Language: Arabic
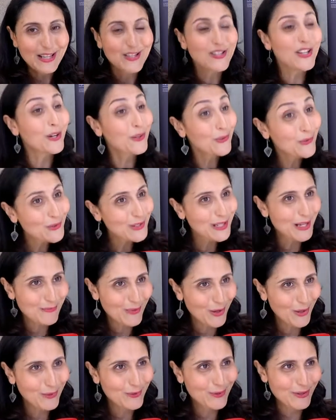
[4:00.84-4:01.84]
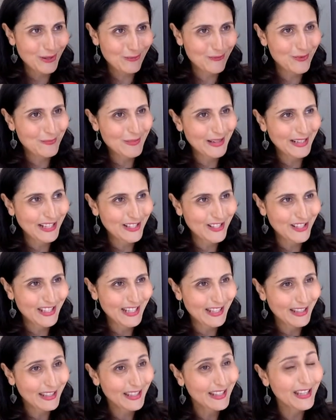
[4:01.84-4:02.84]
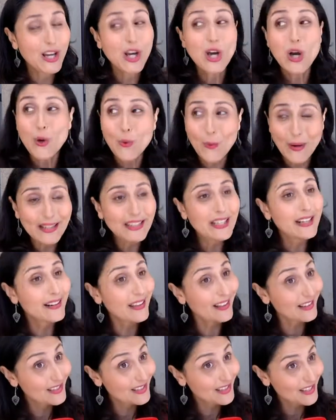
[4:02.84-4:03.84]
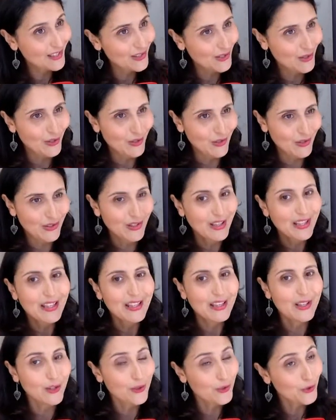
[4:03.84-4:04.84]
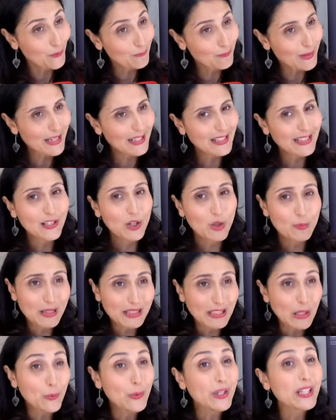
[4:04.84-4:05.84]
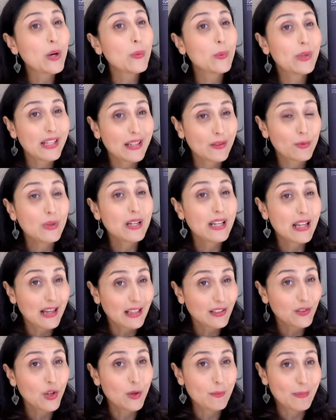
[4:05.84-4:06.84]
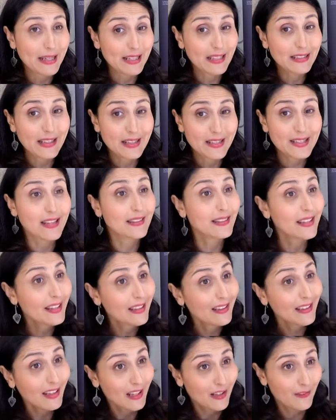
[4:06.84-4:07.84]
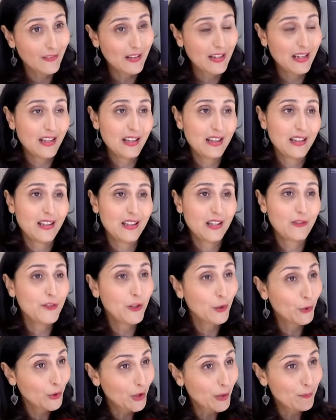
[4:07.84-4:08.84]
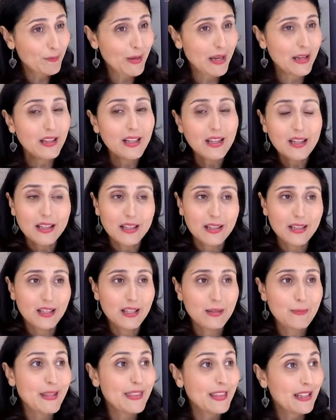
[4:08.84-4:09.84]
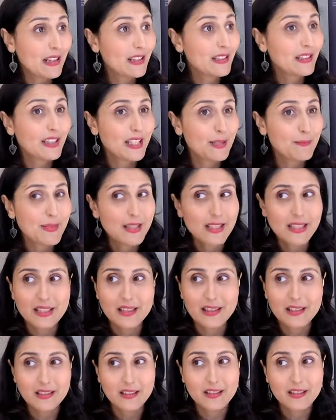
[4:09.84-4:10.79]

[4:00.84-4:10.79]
شرفونا بحضورهم في المهرجان هذايا وعندنا راقصين آه، شبان اللي هما تويكا ولا, ولا عندهم معناتها صدى في في اوروبا مثلا كيما